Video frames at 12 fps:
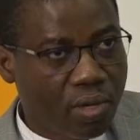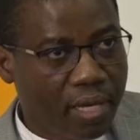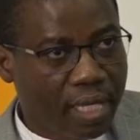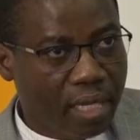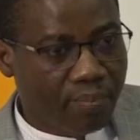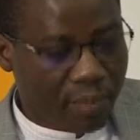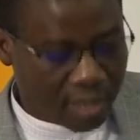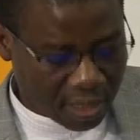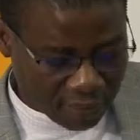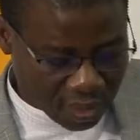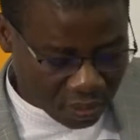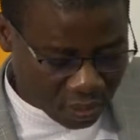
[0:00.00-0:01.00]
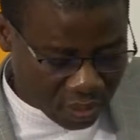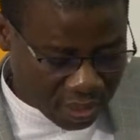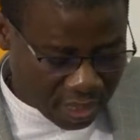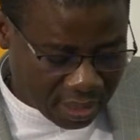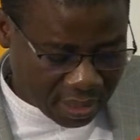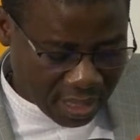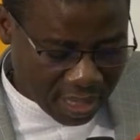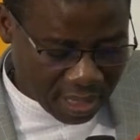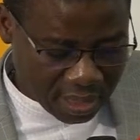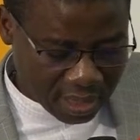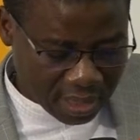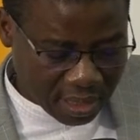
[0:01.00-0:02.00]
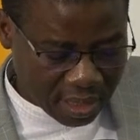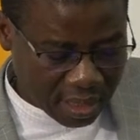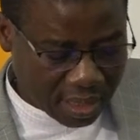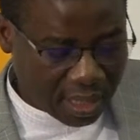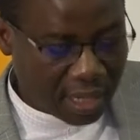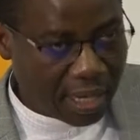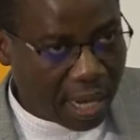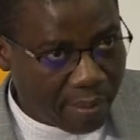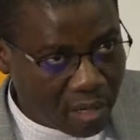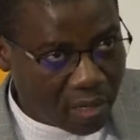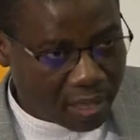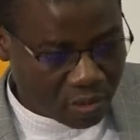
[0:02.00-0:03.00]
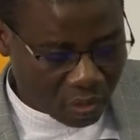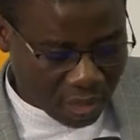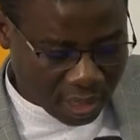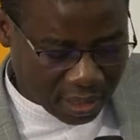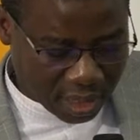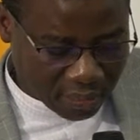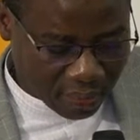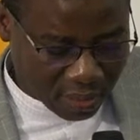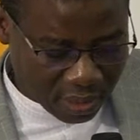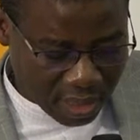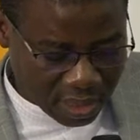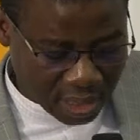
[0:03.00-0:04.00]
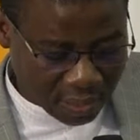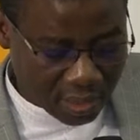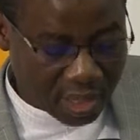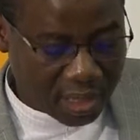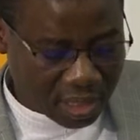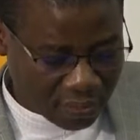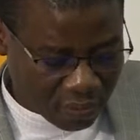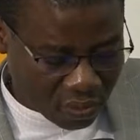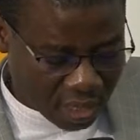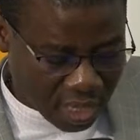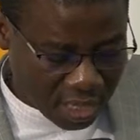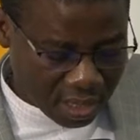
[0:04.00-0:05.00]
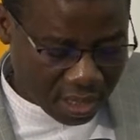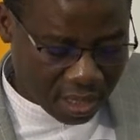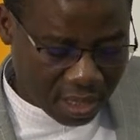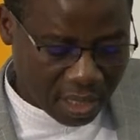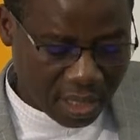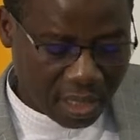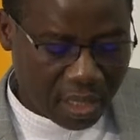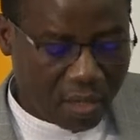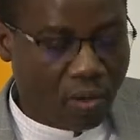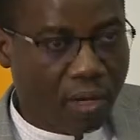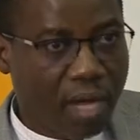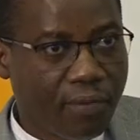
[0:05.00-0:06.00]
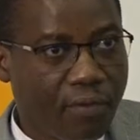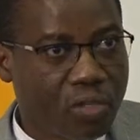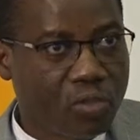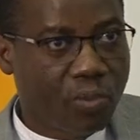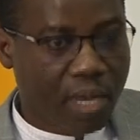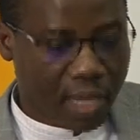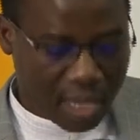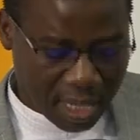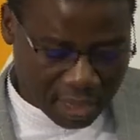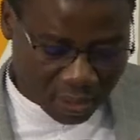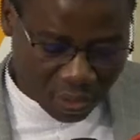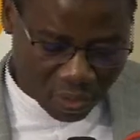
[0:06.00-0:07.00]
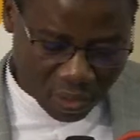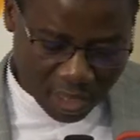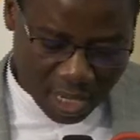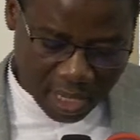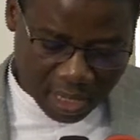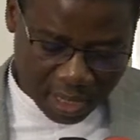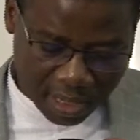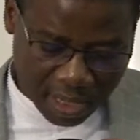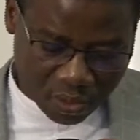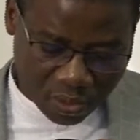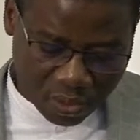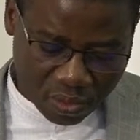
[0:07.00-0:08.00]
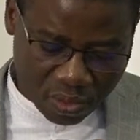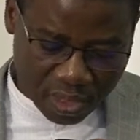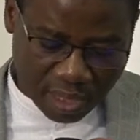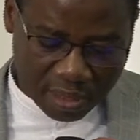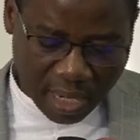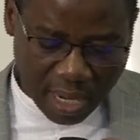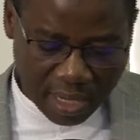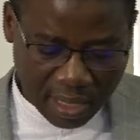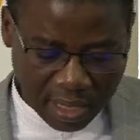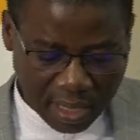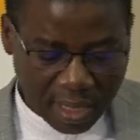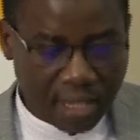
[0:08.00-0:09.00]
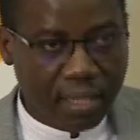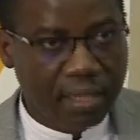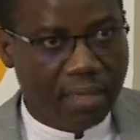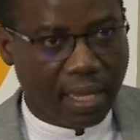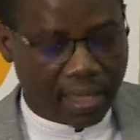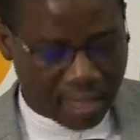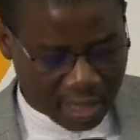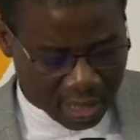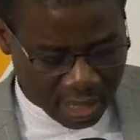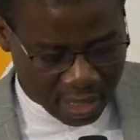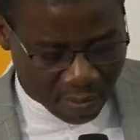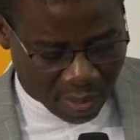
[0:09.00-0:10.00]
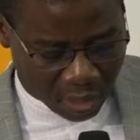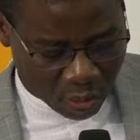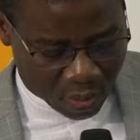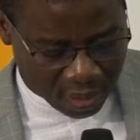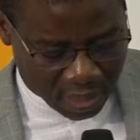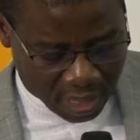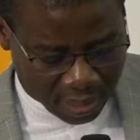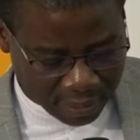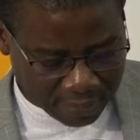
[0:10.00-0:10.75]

et l'équipement d'infrastructures sanitaires, l'amélioration de la, la sécurité transfusionnelle, le renforcement institutionnel des structures centrales, techniques et départementales.